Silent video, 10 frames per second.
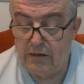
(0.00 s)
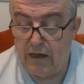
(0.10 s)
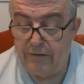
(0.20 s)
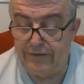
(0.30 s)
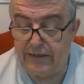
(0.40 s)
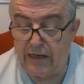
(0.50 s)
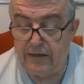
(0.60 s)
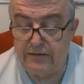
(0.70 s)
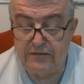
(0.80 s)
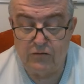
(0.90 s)
avec un
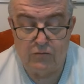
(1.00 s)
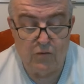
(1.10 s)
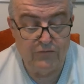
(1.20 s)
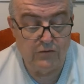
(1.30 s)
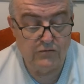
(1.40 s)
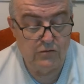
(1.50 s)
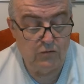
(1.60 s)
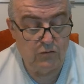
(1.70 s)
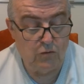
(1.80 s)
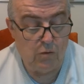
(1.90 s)
indice de confiance de
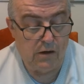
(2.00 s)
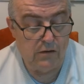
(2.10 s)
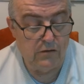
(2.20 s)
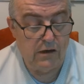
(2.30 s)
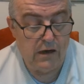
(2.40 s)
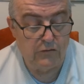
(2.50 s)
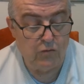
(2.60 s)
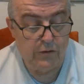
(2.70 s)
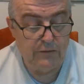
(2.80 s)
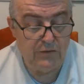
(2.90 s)
3 à
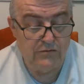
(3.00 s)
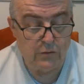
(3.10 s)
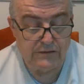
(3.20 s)
3,5 sur